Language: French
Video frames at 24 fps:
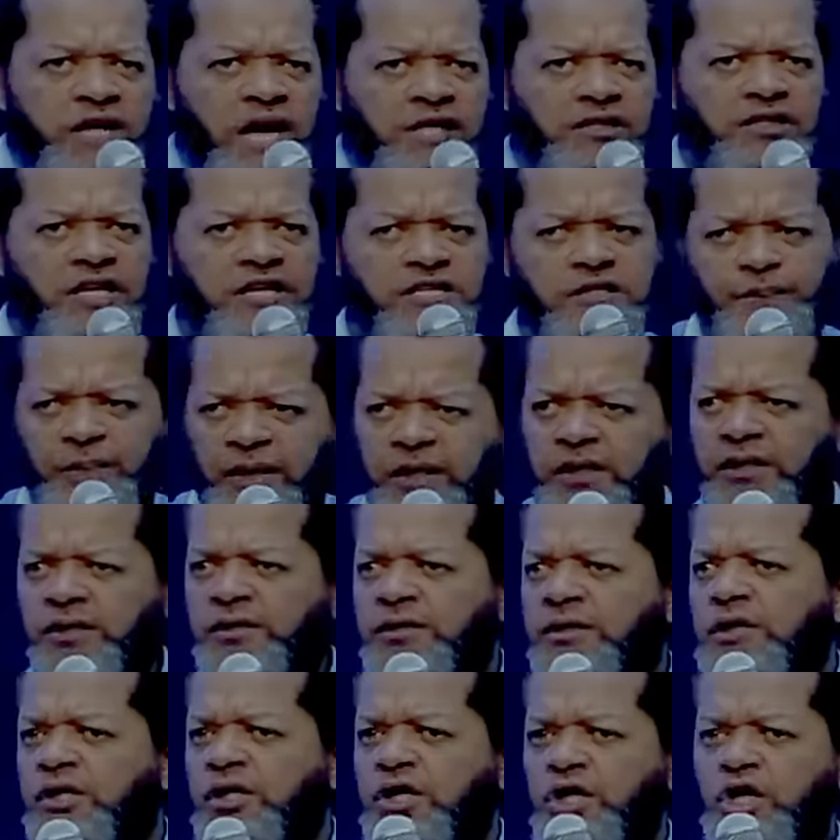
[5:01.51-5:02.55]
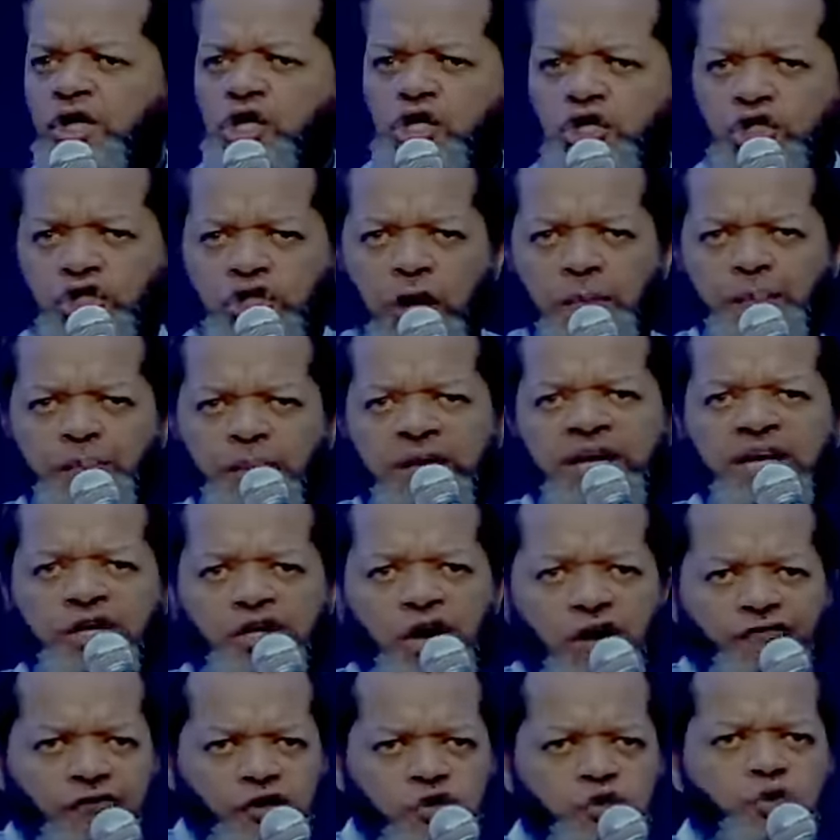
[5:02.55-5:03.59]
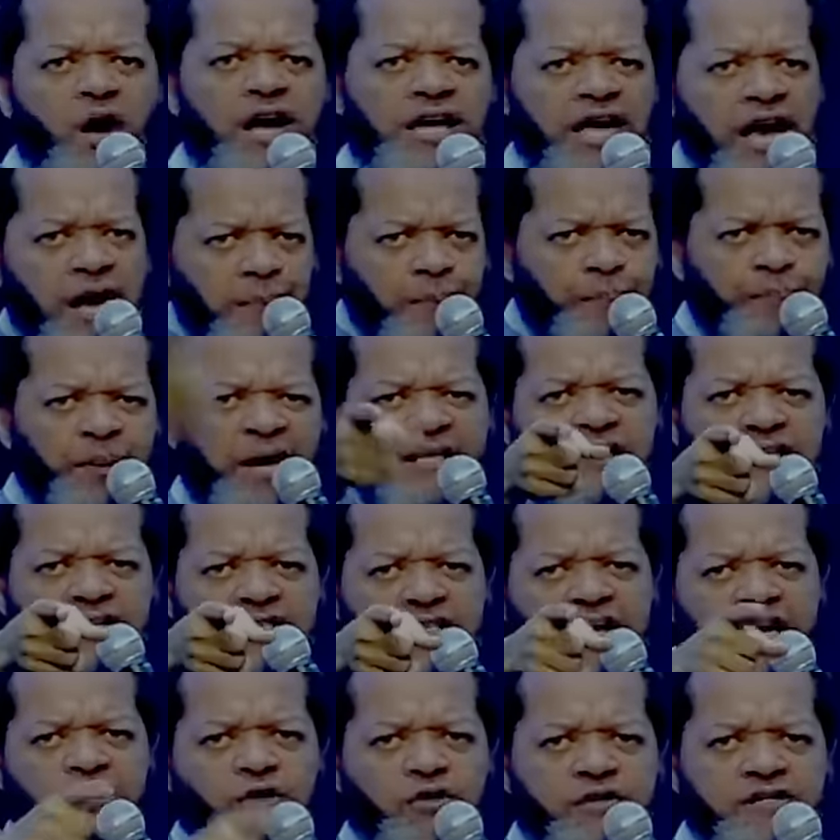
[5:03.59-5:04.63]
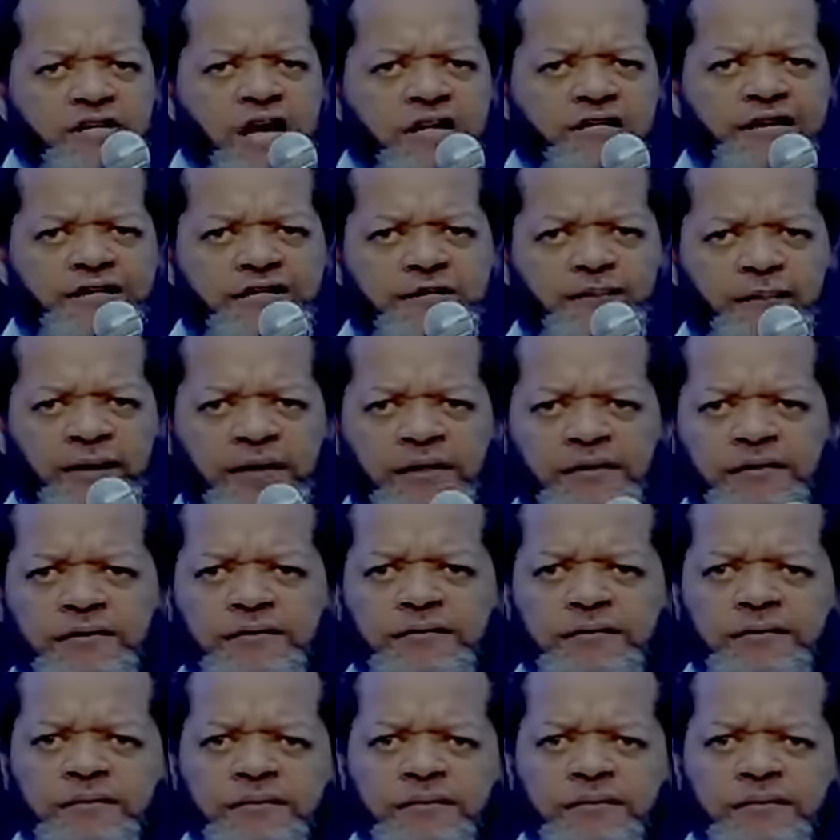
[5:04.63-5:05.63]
du Saint-Esprit. Je prie que vous soyez baptisés du Saint-Esprit.